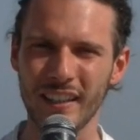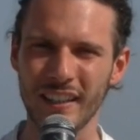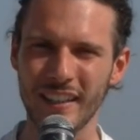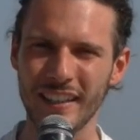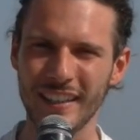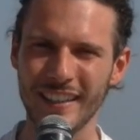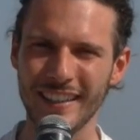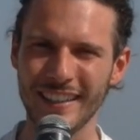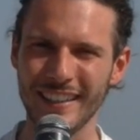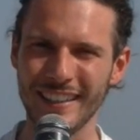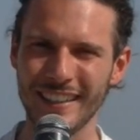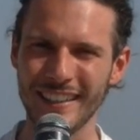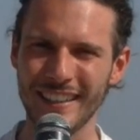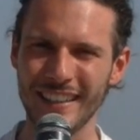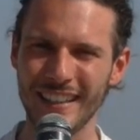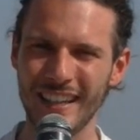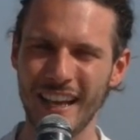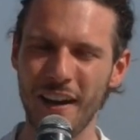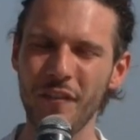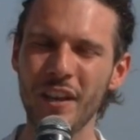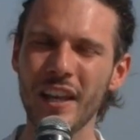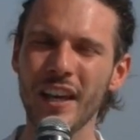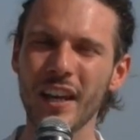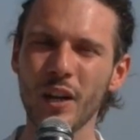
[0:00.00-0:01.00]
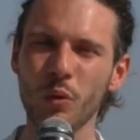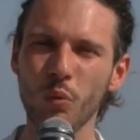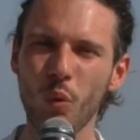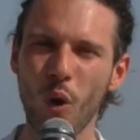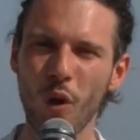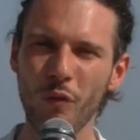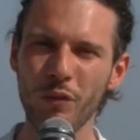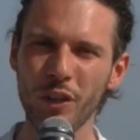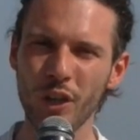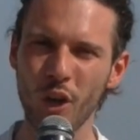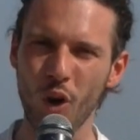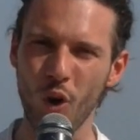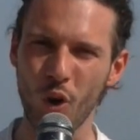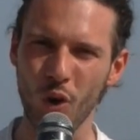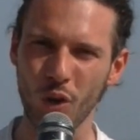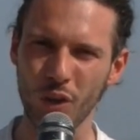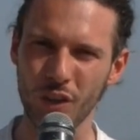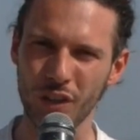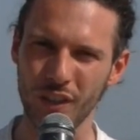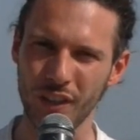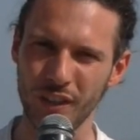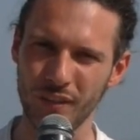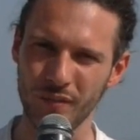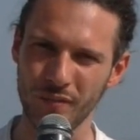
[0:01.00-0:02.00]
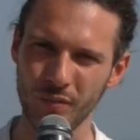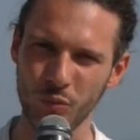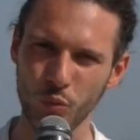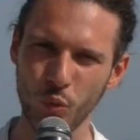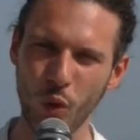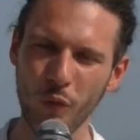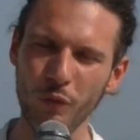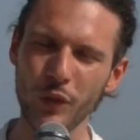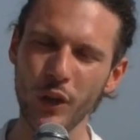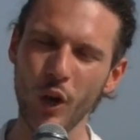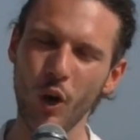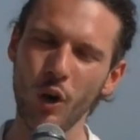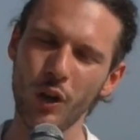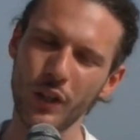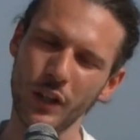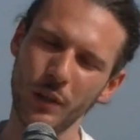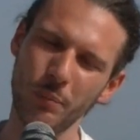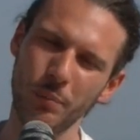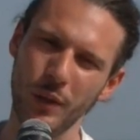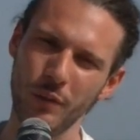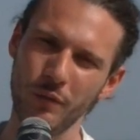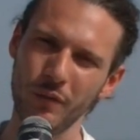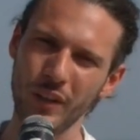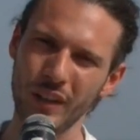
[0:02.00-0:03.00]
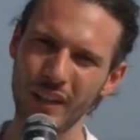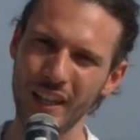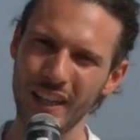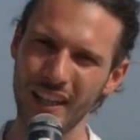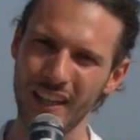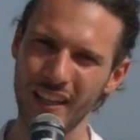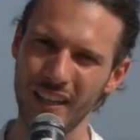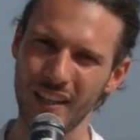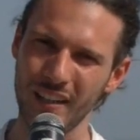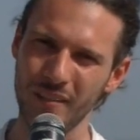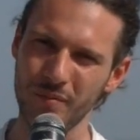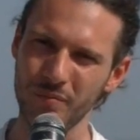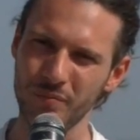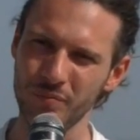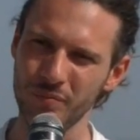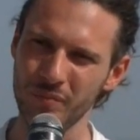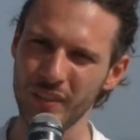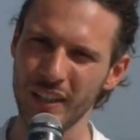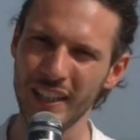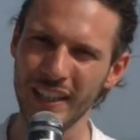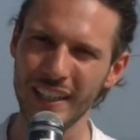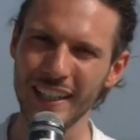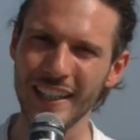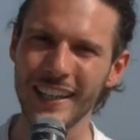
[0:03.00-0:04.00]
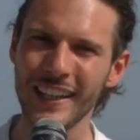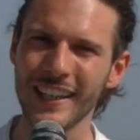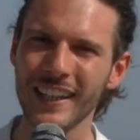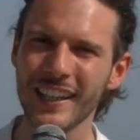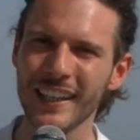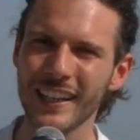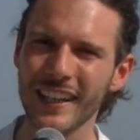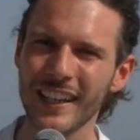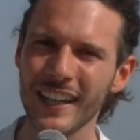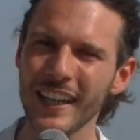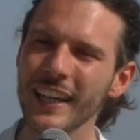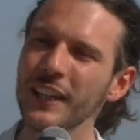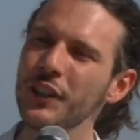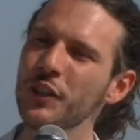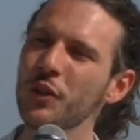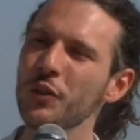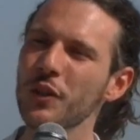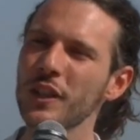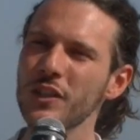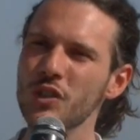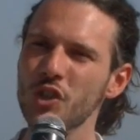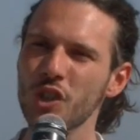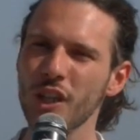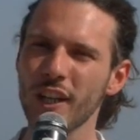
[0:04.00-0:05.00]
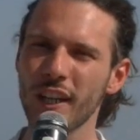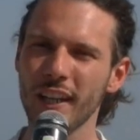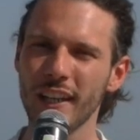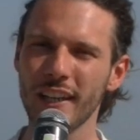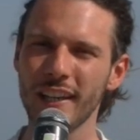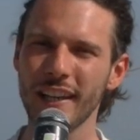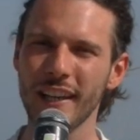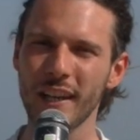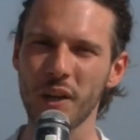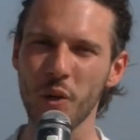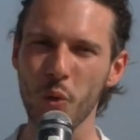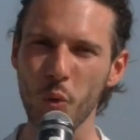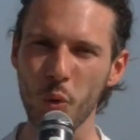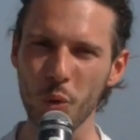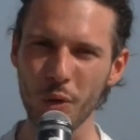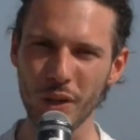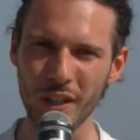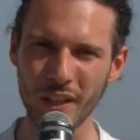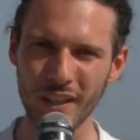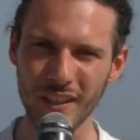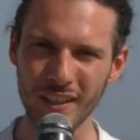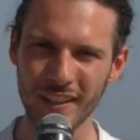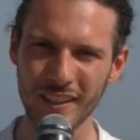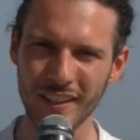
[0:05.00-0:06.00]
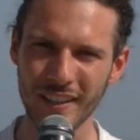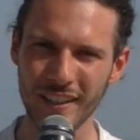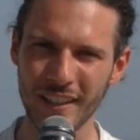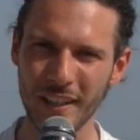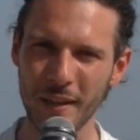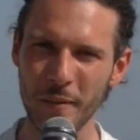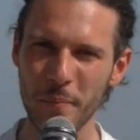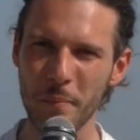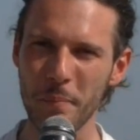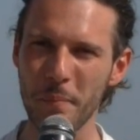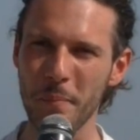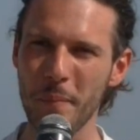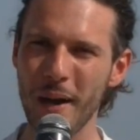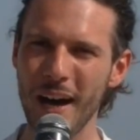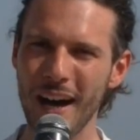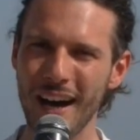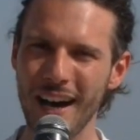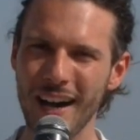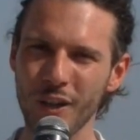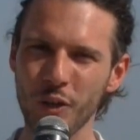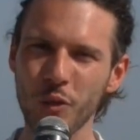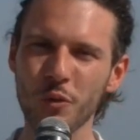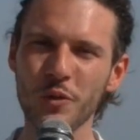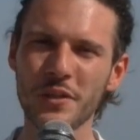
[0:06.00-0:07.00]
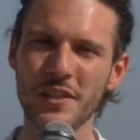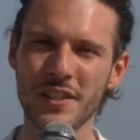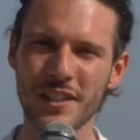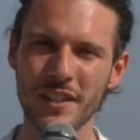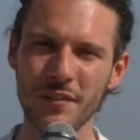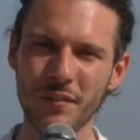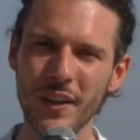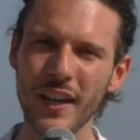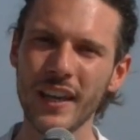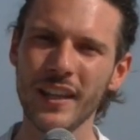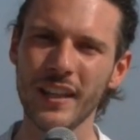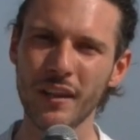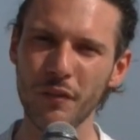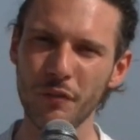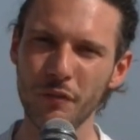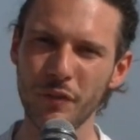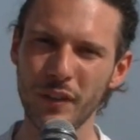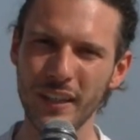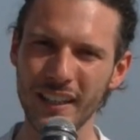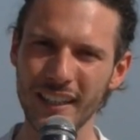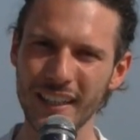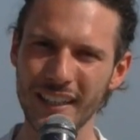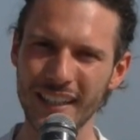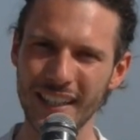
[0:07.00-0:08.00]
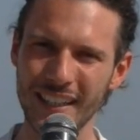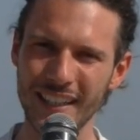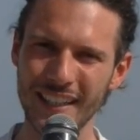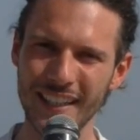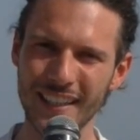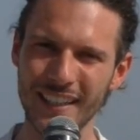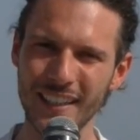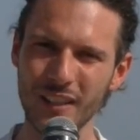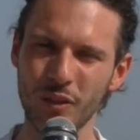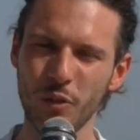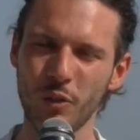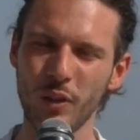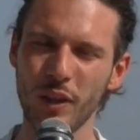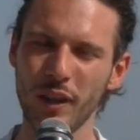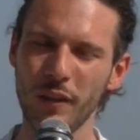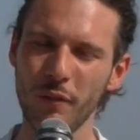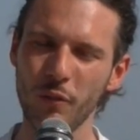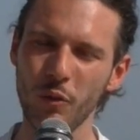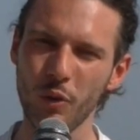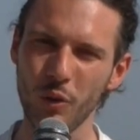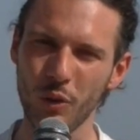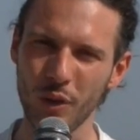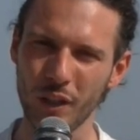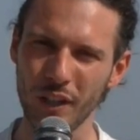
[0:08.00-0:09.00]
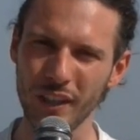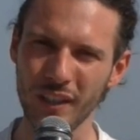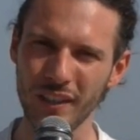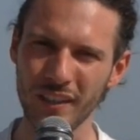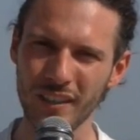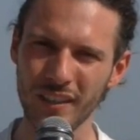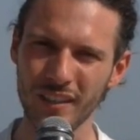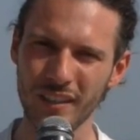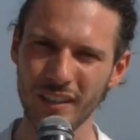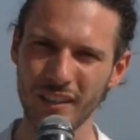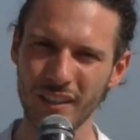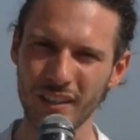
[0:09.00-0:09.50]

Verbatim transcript: eh, avere nuovi occhi, nuovi occhi per vedere. Il regno dei cieli è qui, ma non si vede finché non lavori